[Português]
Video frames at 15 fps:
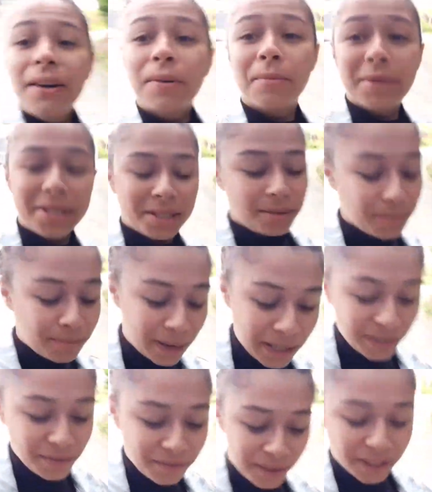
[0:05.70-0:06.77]
começando
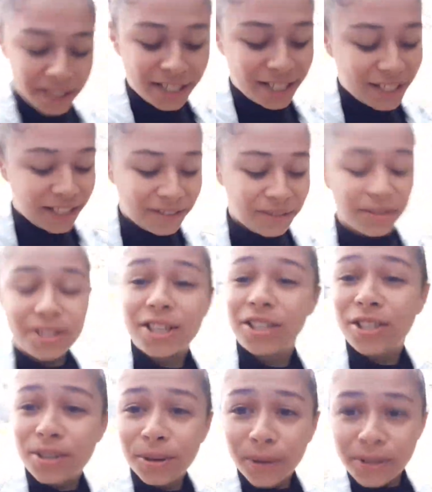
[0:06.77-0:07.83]
mais um vlogzinho do dia
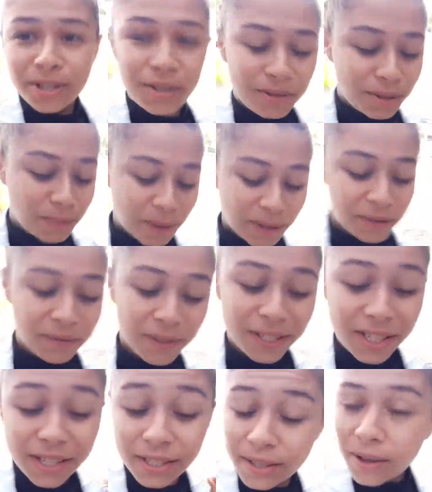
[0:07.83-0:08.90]
de hoje, eu espero que
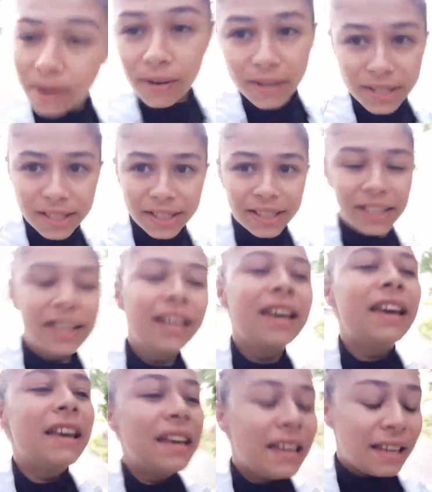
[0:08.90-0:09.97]
vocês gostem.
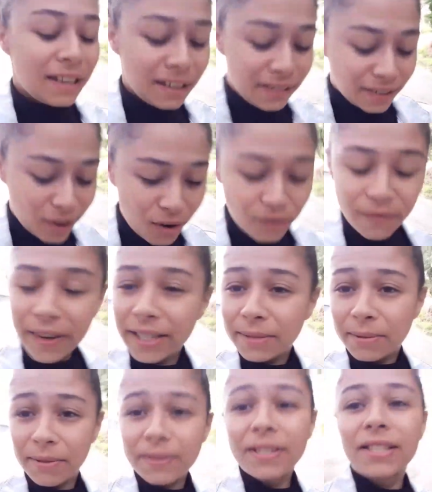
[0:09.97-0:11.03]

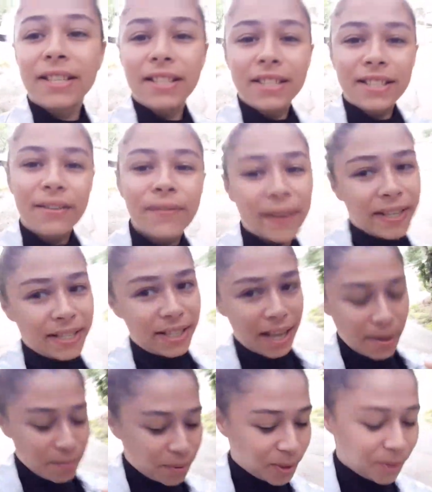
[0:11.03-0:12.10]
Confesso pra vocês que faz
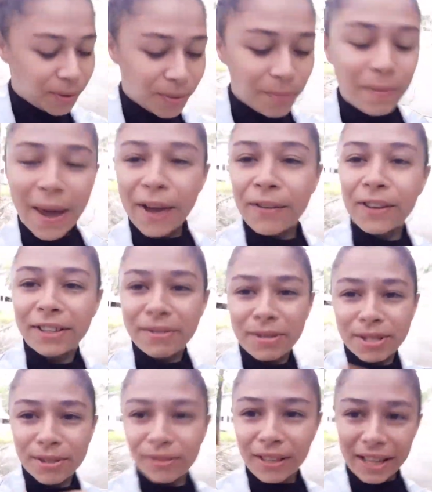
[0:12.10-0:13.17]
tempo que eu não pego aqui o
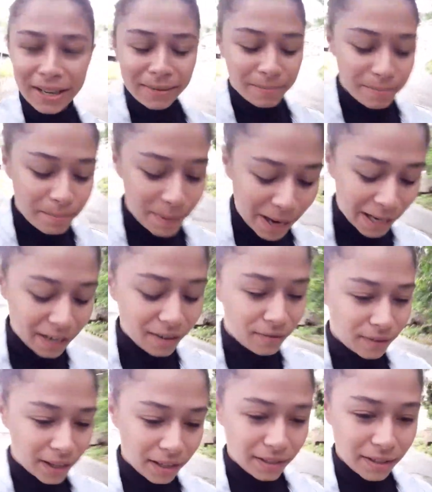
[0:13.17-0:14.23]
celular pra
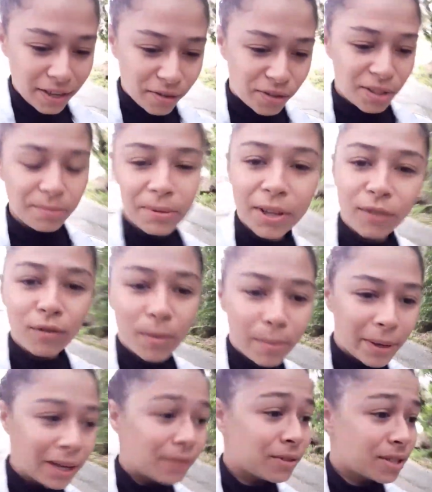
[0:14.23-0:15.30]
gravar. Eu sempre que eu vou
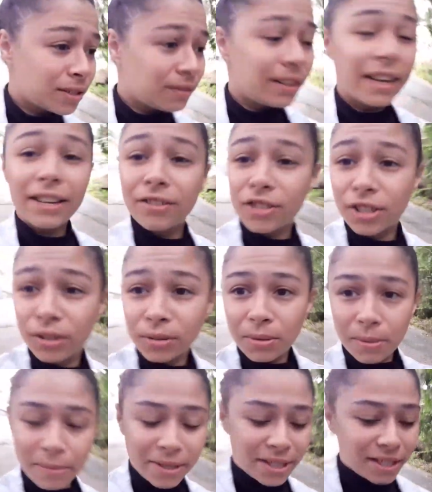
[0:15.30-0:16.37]
pegar o celular eu já tô
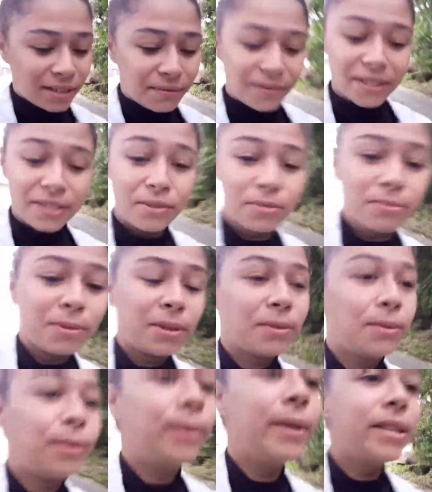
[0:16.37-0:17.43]
começando a fazer alguma
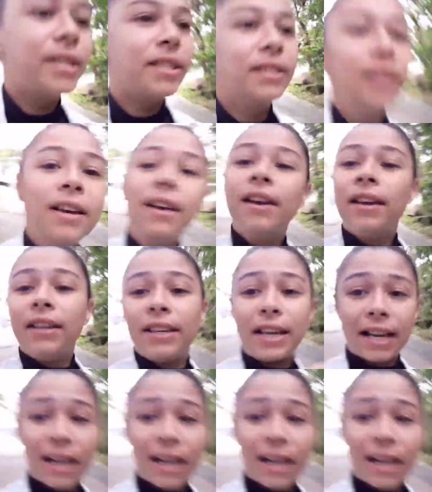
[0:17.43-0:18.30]
coisa e